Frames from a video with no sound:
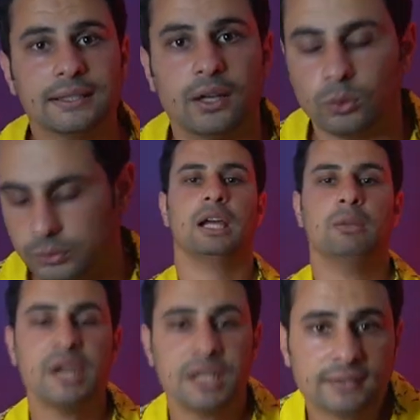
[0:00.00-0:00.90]
الضوء
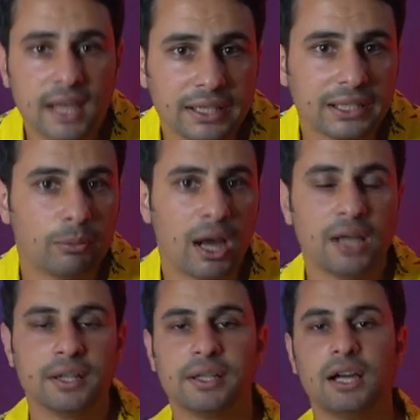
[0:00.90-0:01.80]
المهنة الثانية اللي
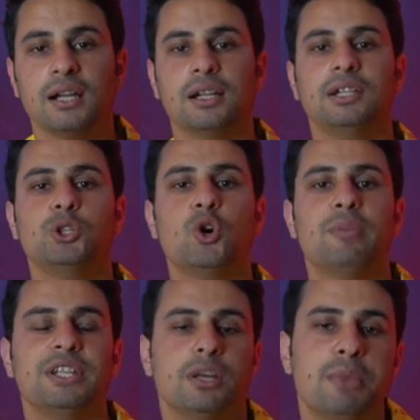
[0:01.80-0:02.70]
معانا إياها لليوم
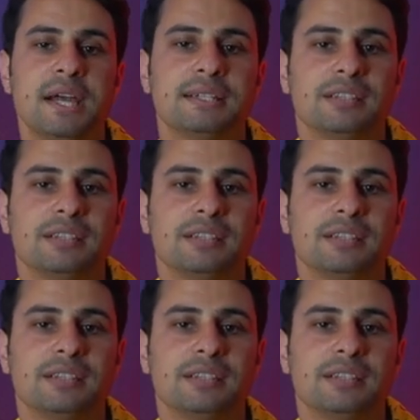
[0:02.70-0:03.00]
هي مهنة